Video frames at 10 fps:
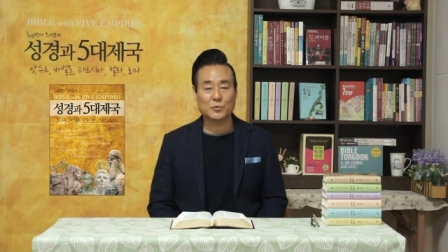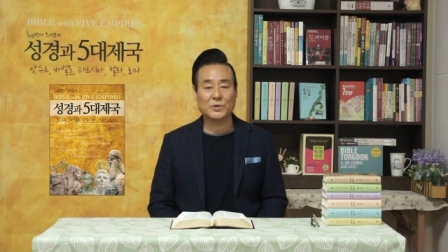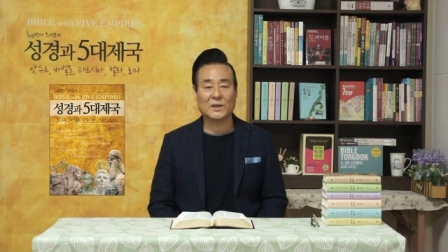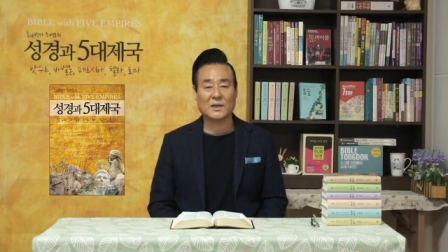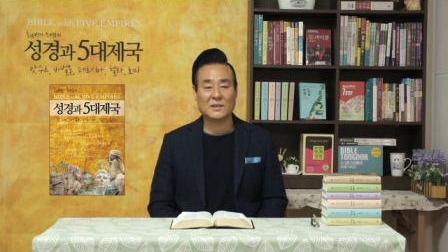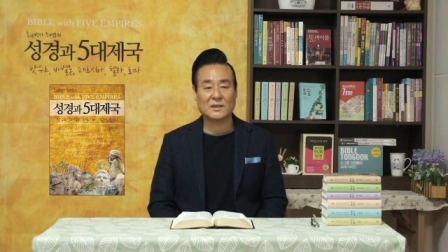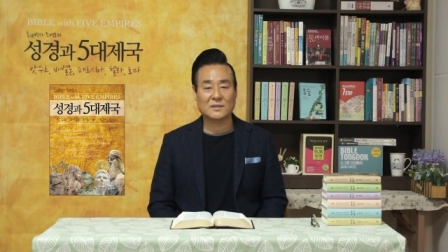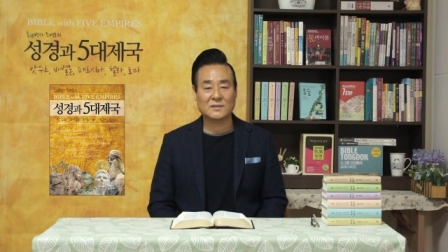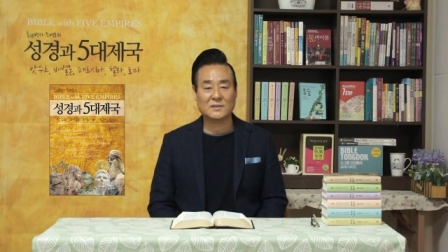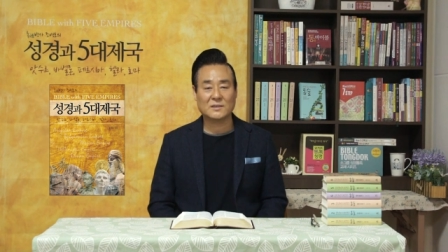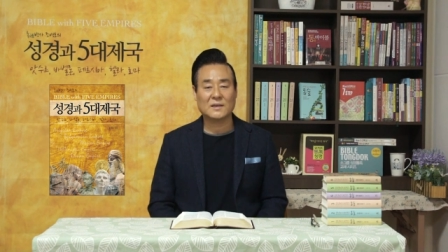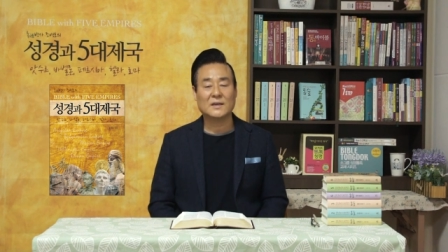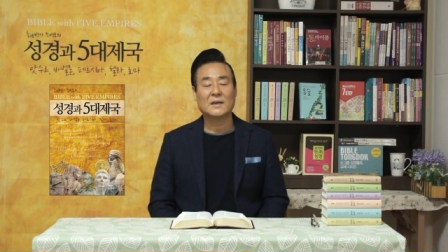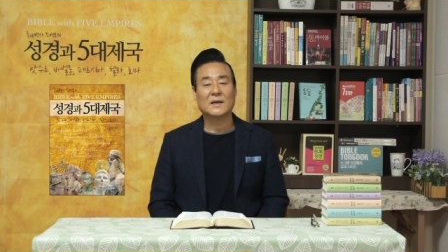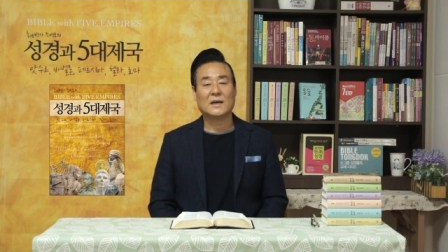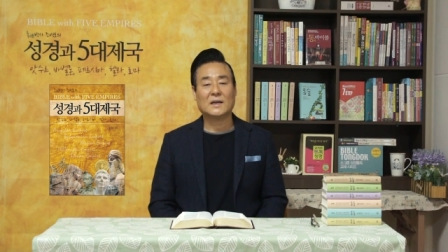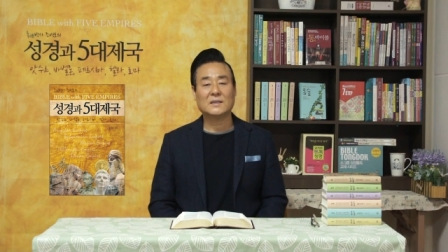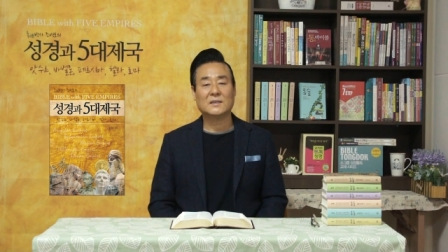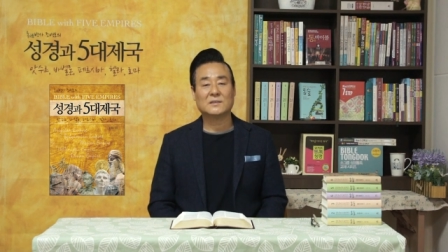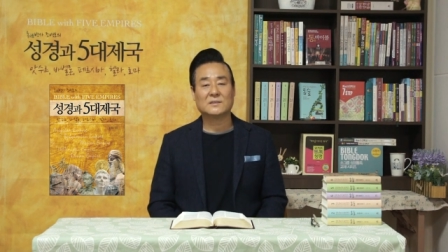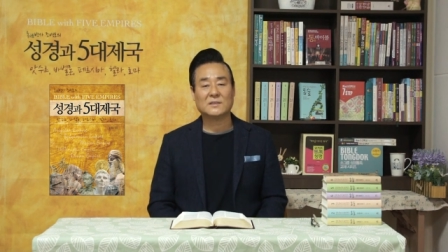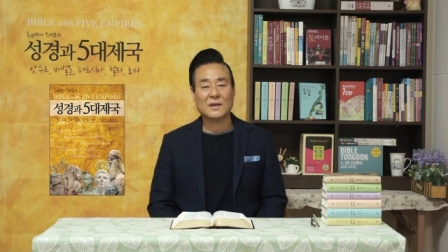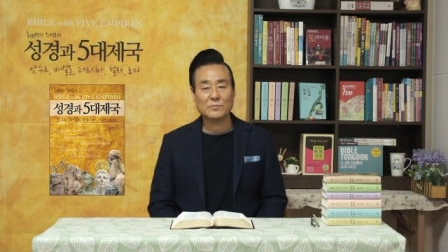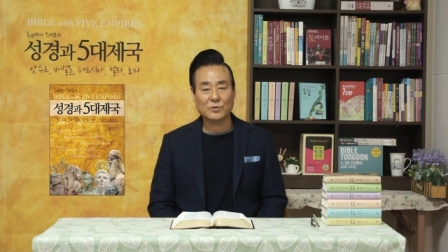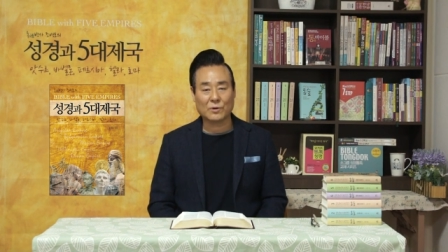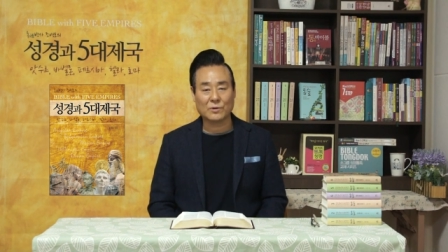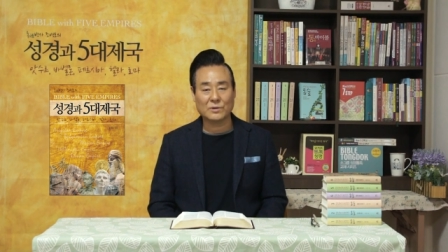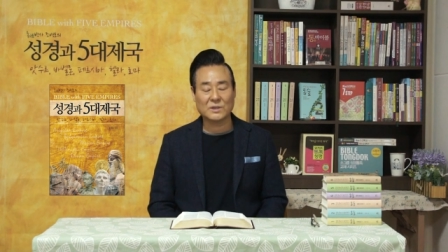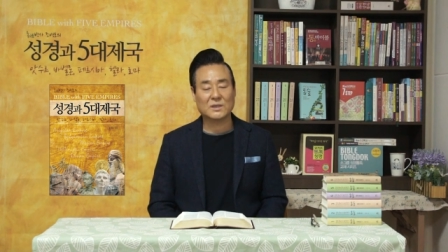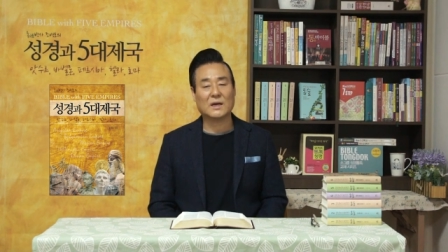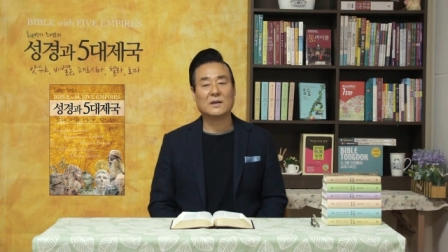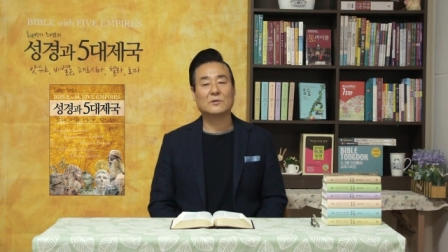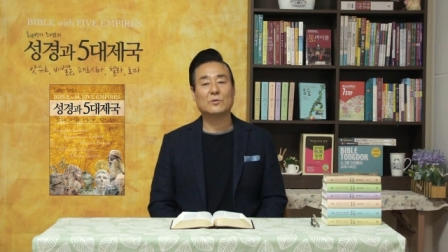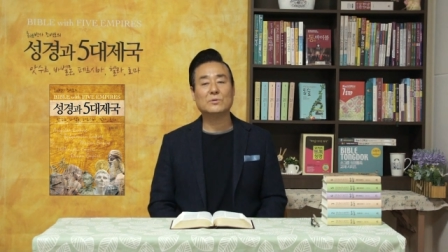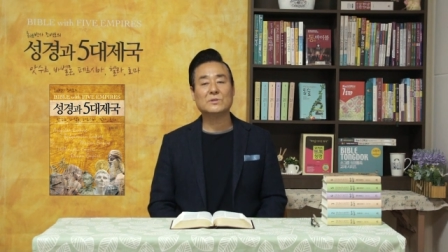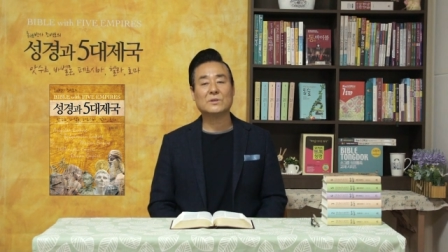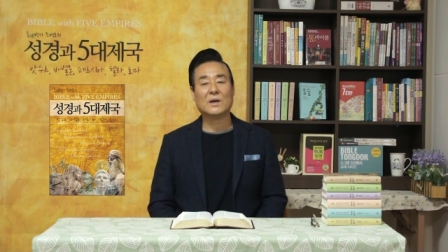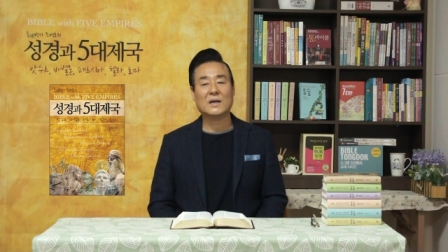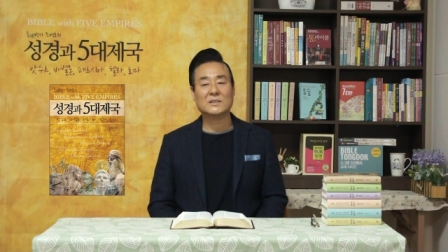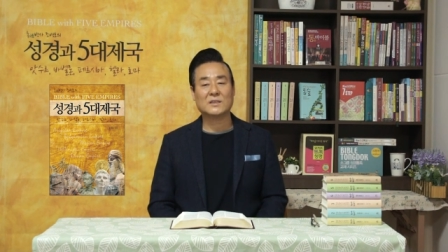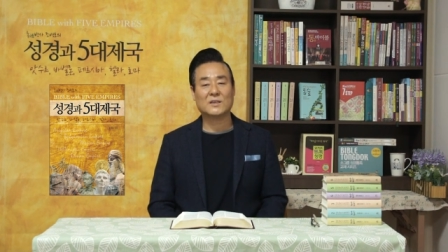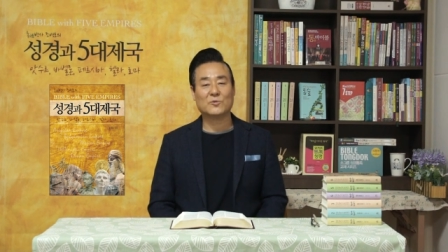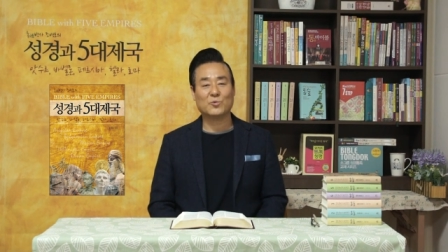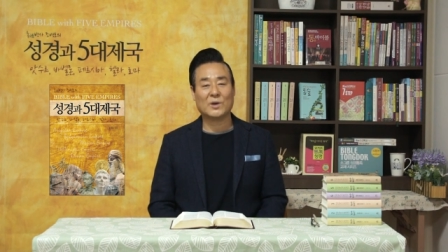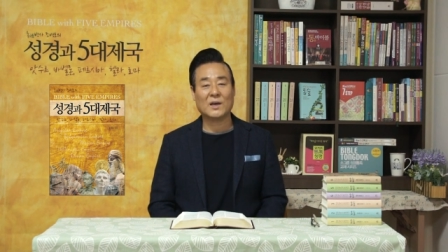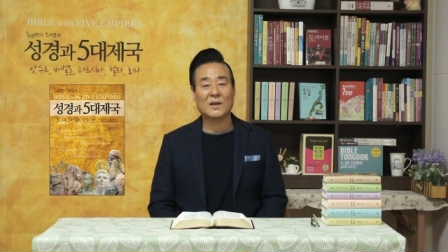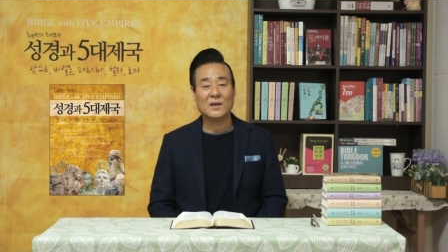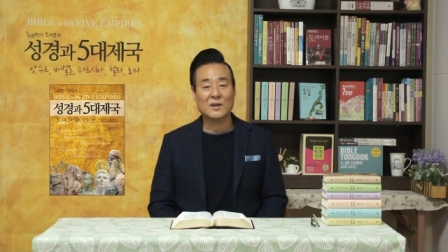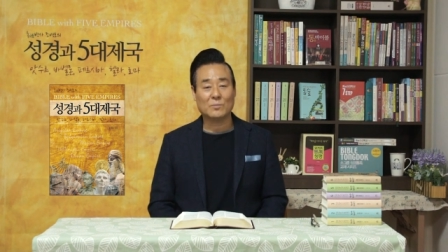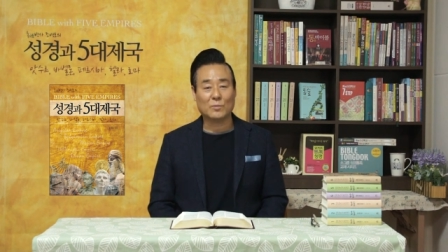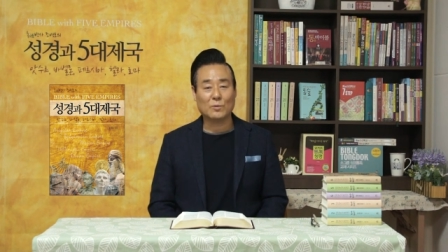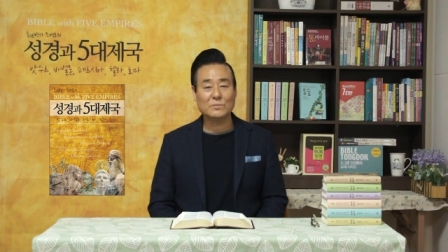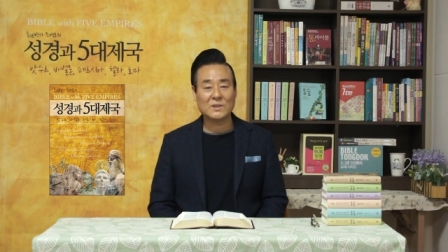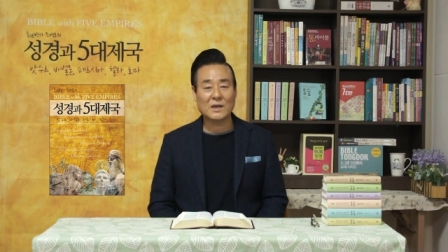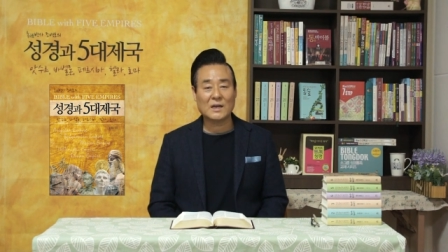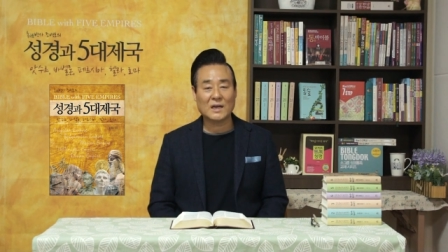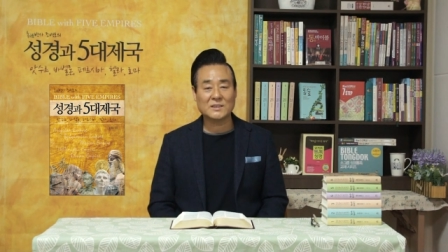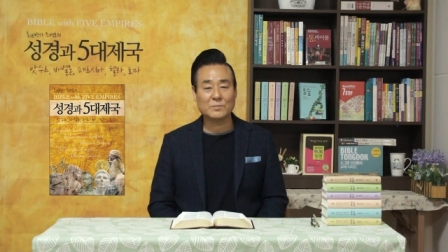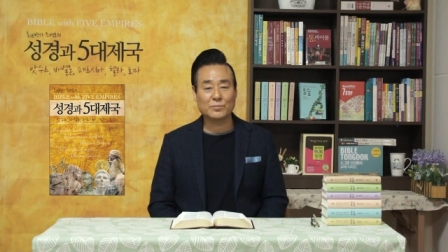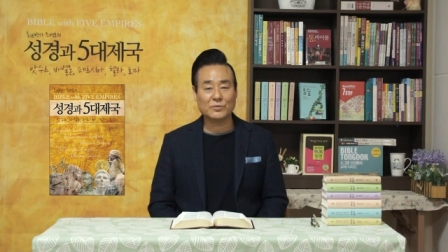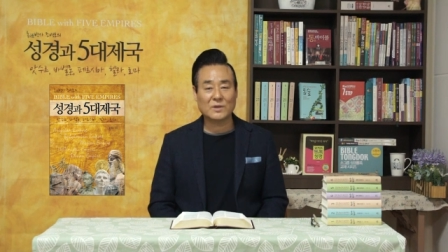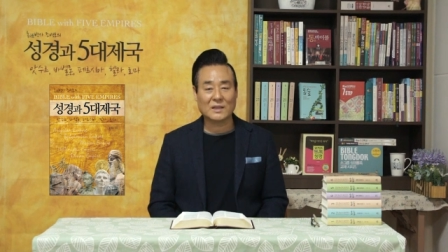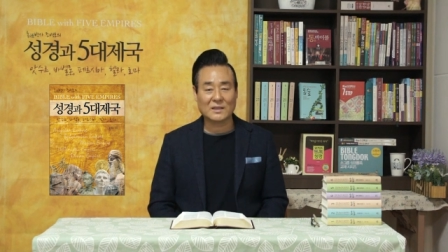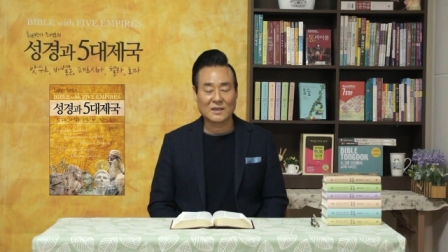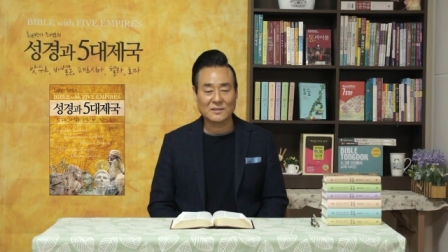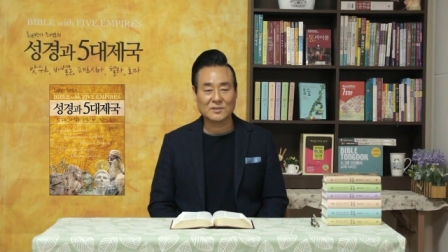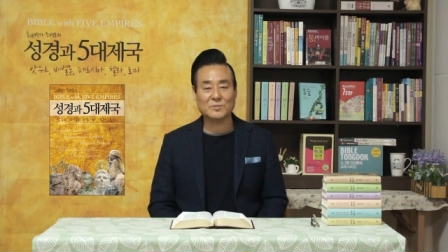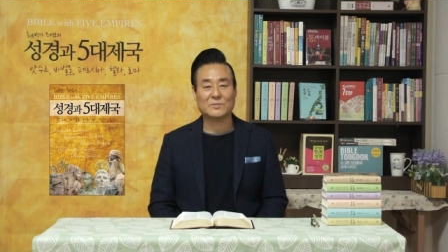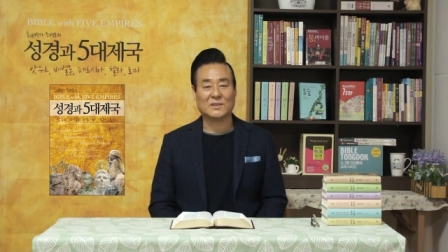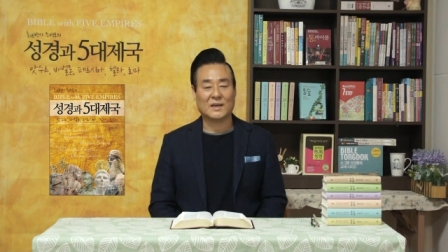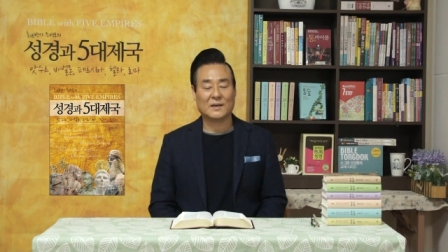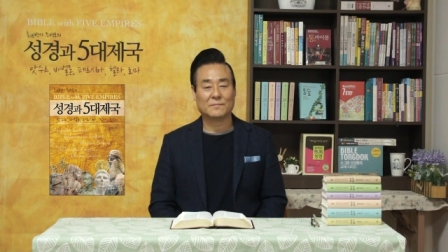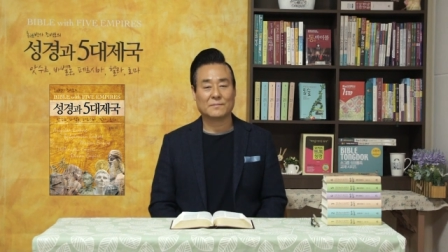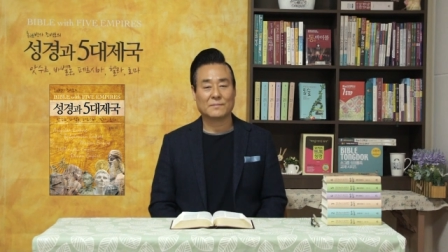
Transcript: 후에 깨달은 것은 하나님께서 참으로 인간을 용서하시기 위해 몸살나신 분 같다는 것입니다.